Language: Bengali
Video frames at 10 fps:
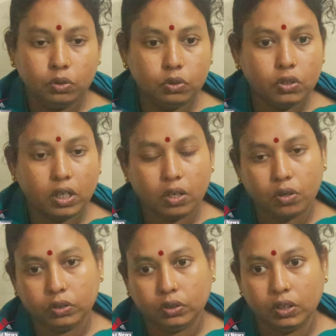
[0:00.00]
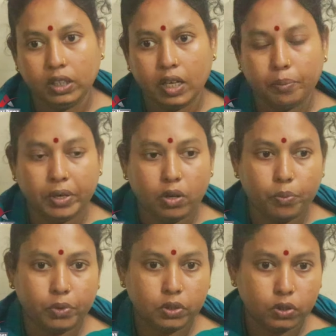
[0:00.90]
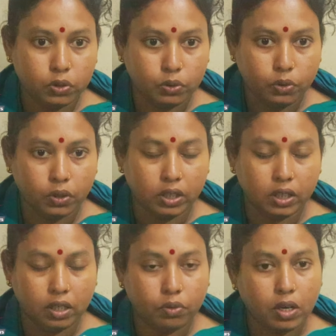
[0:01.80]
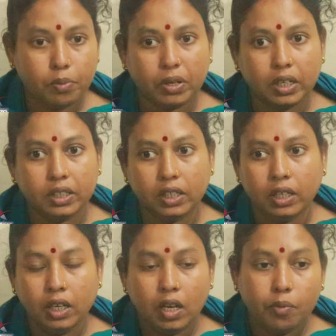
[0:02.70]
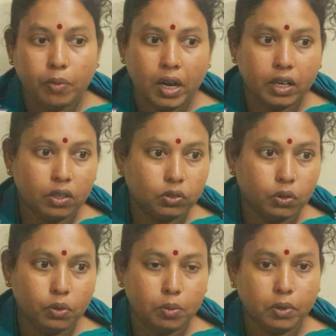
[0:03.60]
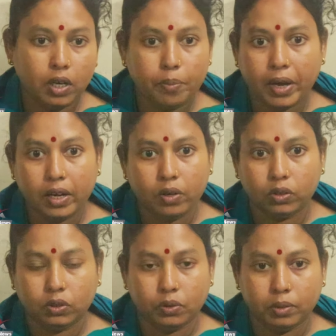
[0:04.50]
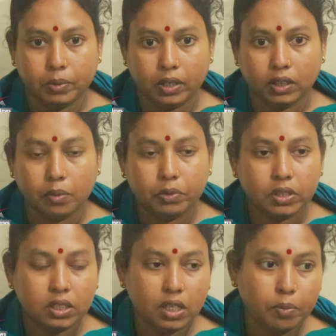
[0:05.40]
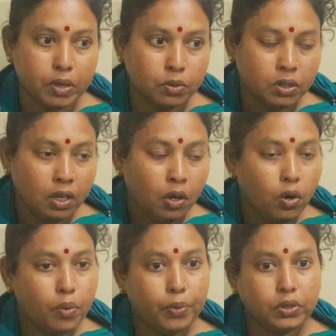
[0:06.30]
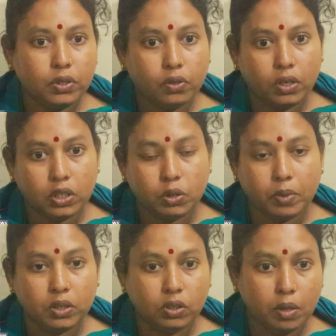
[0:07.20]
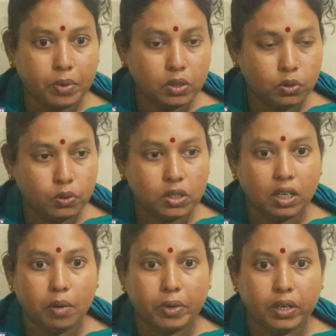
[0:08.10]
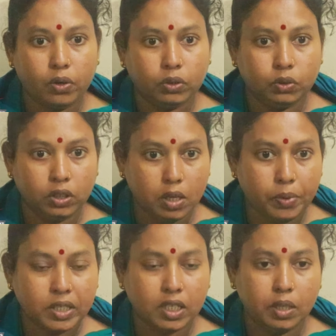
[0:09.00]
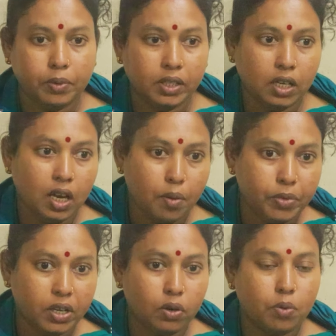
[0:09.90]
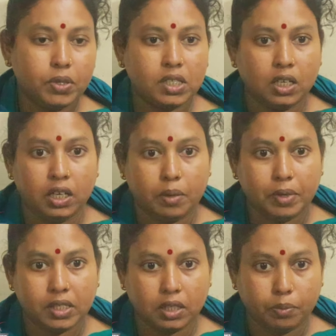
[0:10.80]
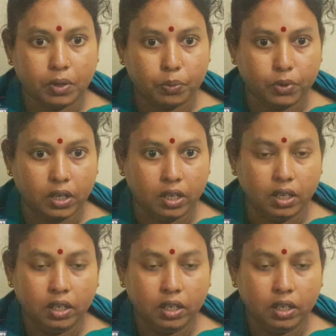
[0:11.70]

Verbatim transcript: দুজনের রক্ত নিয়ে আপনারা অপারেশন শুরু করে দেন ওরা বলে কি মার রক্ত হইব না ভাইয়ের রক্ত হইব না তা আমি বলছি যে আমার অপারেশন করার সময় যদি আমার ছোটো ছেলে আমারে রক্ত দিয়ে বাঁচাতে পারে তাহলে আমি কেন আমার ছেলেরে বাঁচাতে পারবো না